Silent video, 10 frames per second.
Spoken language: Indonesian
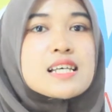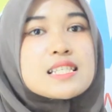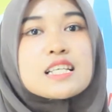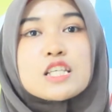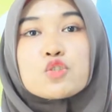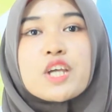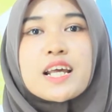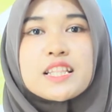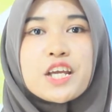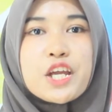Salah satu
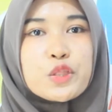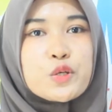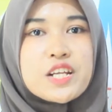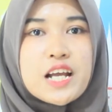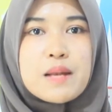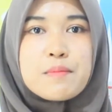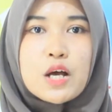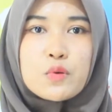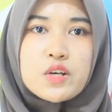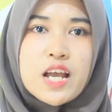syaratnya yaitu dengan
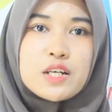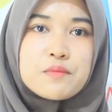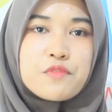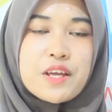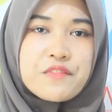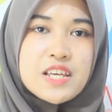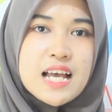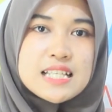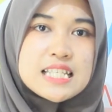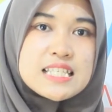melakukan
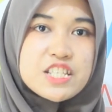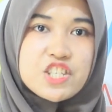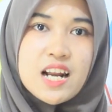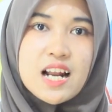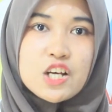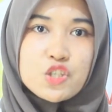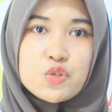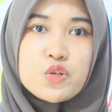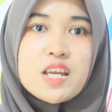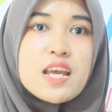verifikasi secara
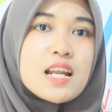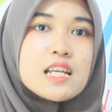langsung